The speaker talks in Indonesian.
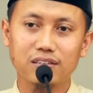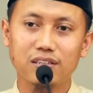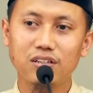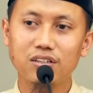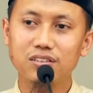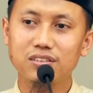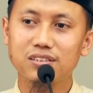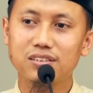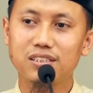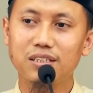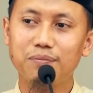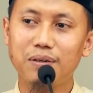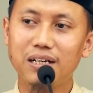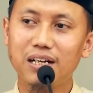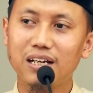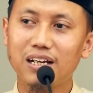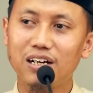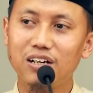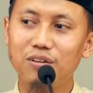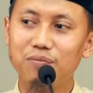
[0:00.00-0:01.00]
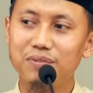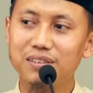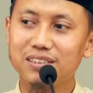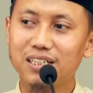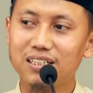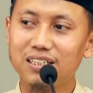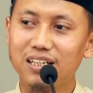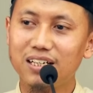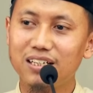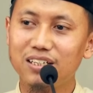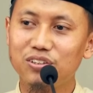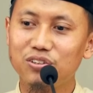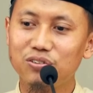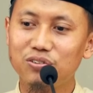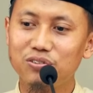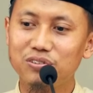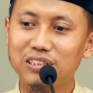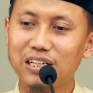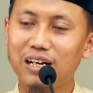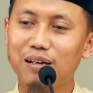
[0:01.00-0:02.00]
Terus gimana kalau misalnya
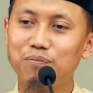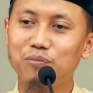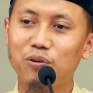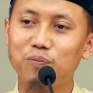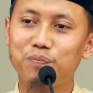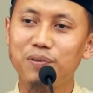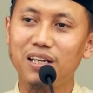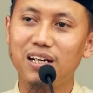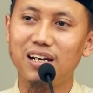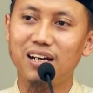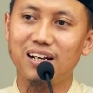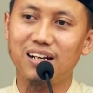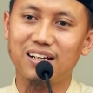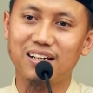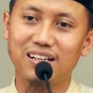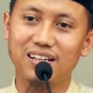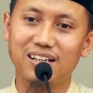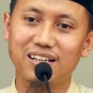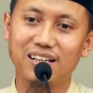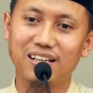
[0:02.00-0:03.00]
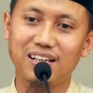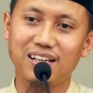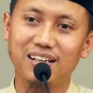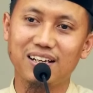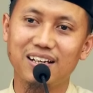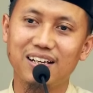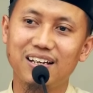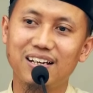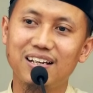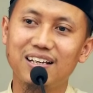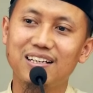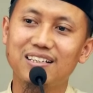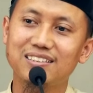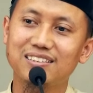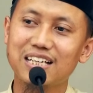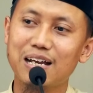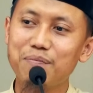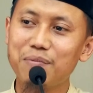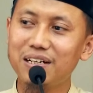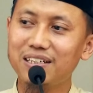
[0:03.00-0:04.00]
itu dalam mobil?
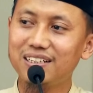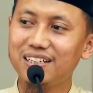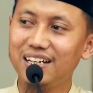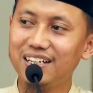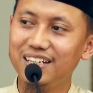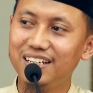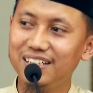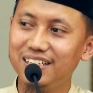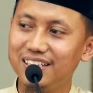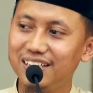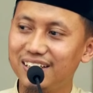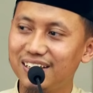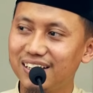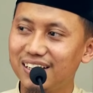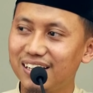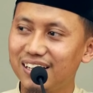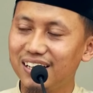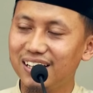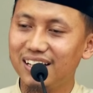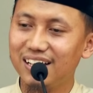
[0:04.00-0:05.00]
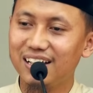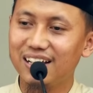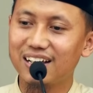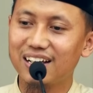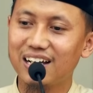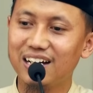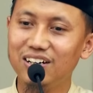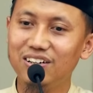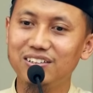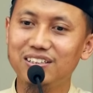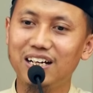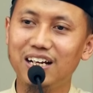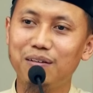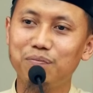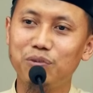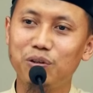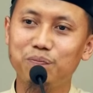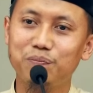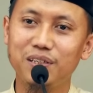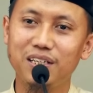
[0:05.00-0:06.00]
Sama dengan ini. Kalau
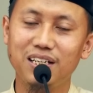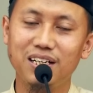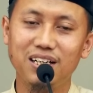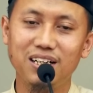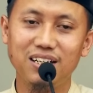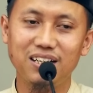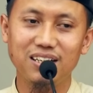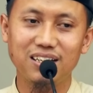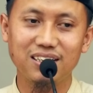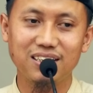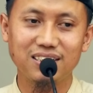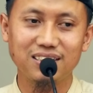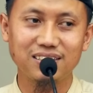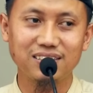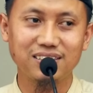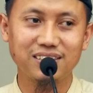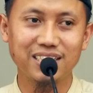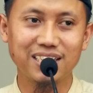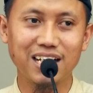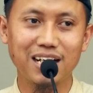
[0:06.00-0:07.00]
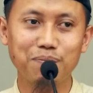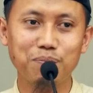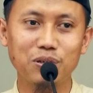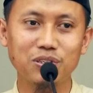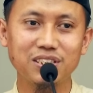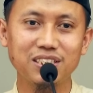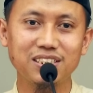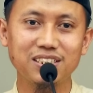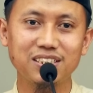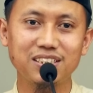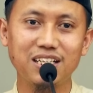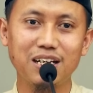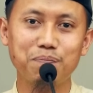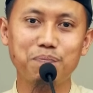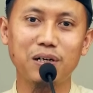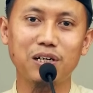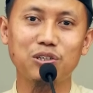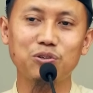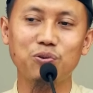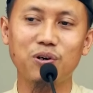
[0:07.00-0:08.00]
dalam mobil, jika posisi dia
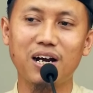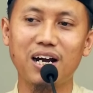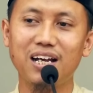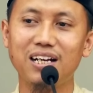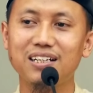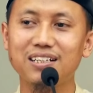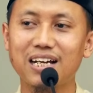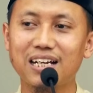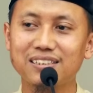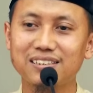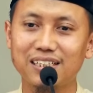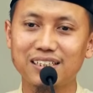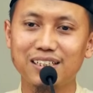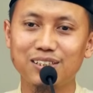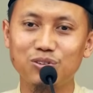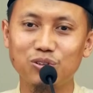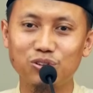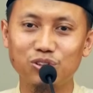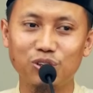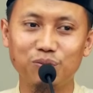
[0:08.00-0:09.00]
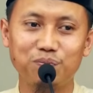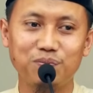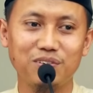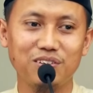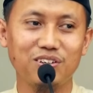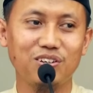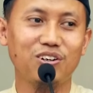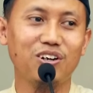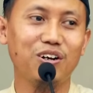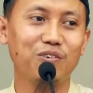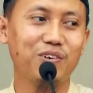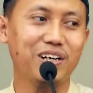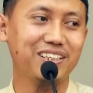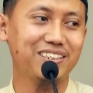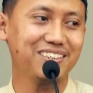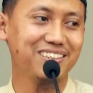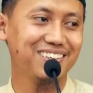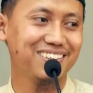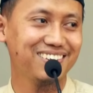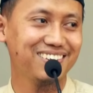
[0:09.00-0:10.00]
berduaan kaca ditutup, khalwat.